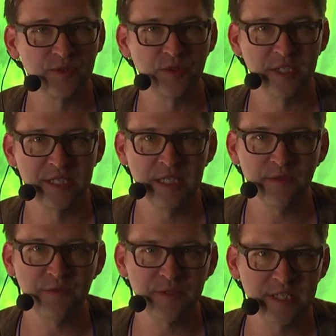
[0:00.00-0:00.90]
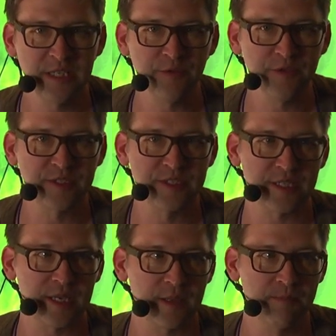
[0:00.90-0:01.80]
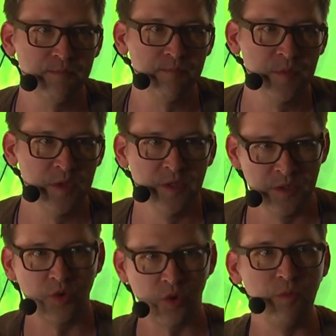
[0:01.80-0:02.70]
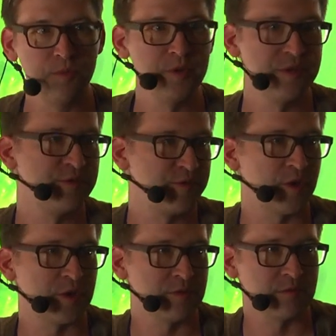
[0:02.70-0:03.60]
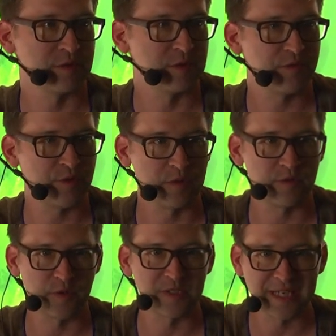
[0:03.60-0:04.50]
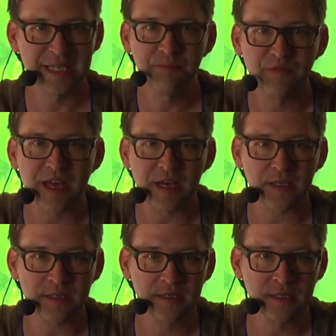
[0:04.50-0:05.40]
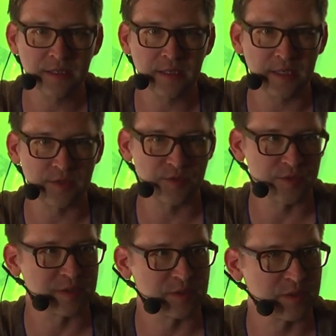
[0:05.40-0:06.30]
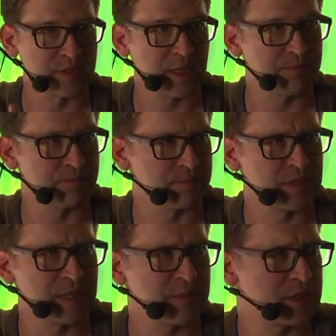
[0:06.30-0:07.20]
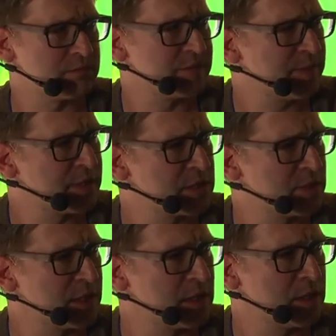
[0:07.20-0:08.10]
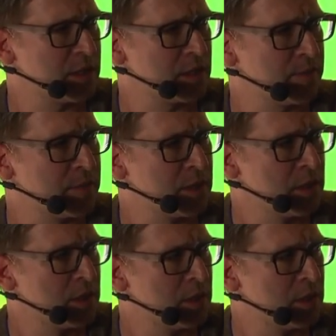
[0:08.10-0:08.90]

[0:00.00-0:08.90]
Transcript: so ein tief, tiefes ähm, Rumpeln von, von, von Triebwerken, also so ein, so ein ähm, nennt man, wie nennt man das nochmal? Ähm,